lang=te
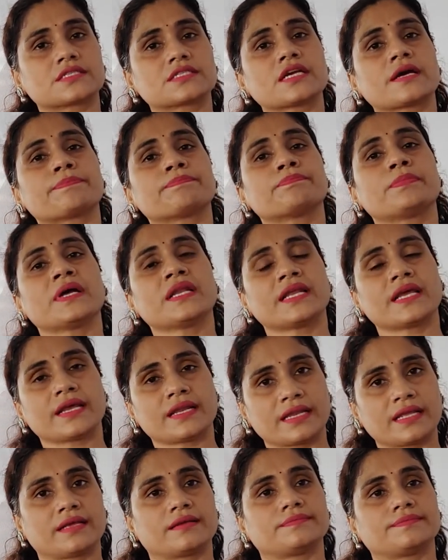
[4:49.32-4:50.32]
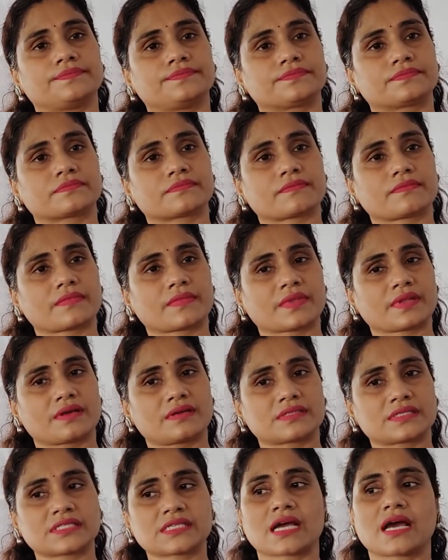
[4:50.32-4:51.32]
చెప్పలేని
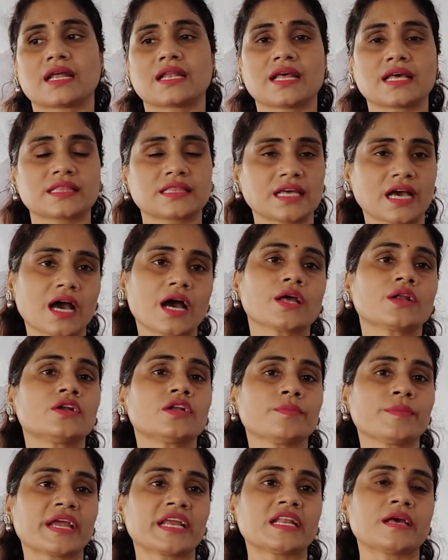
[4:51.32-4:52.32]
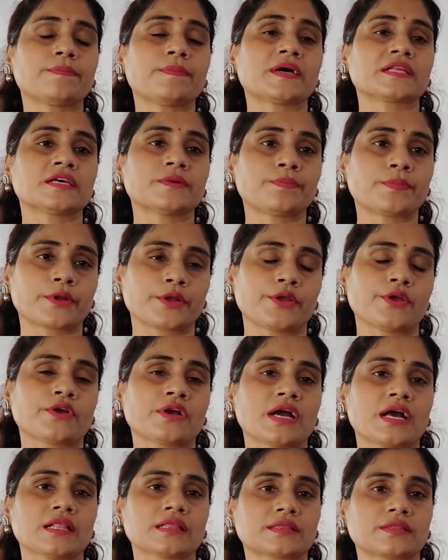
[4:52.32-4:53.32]
చాలా దారుణమైన
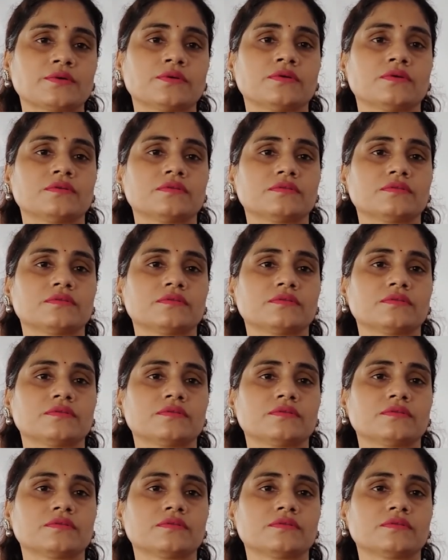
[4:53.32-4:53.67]
పదప్రయోగాలతో